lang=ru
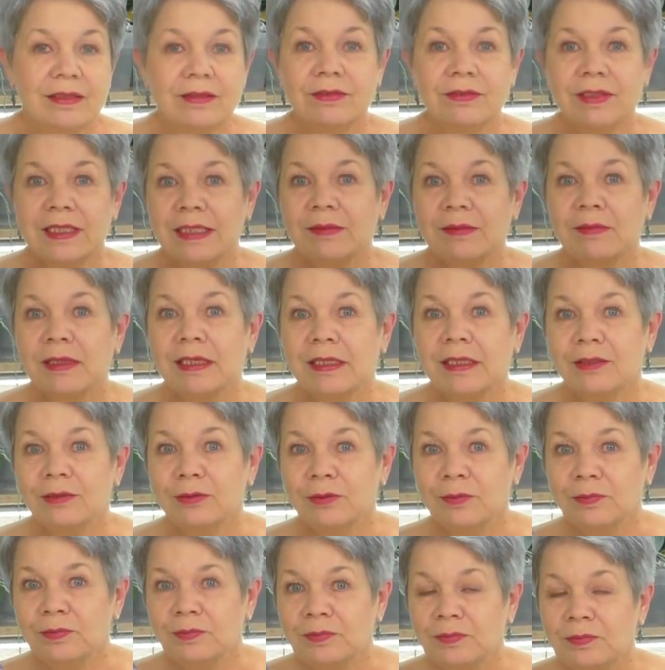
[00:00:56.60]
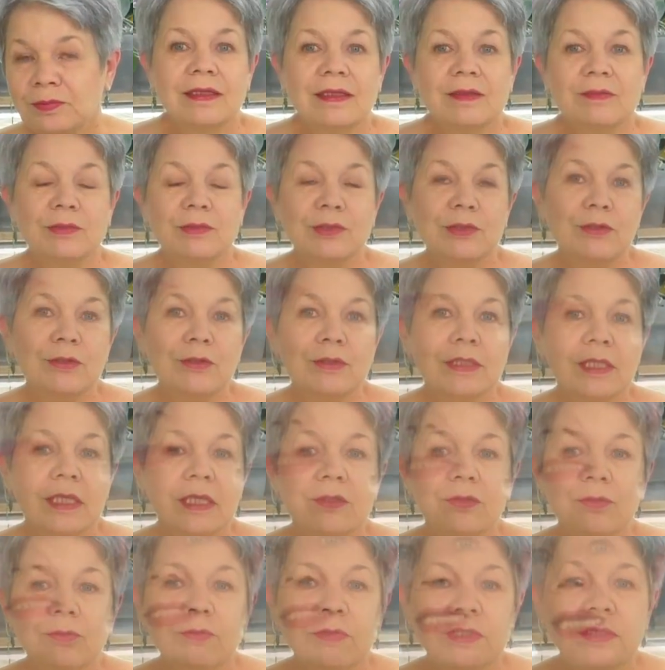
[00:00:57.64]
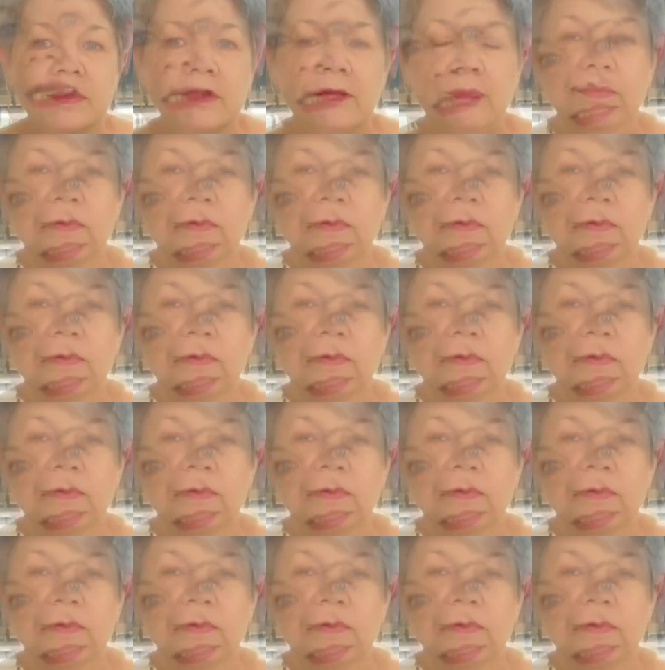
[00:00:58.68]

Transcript: В этом году мною задуман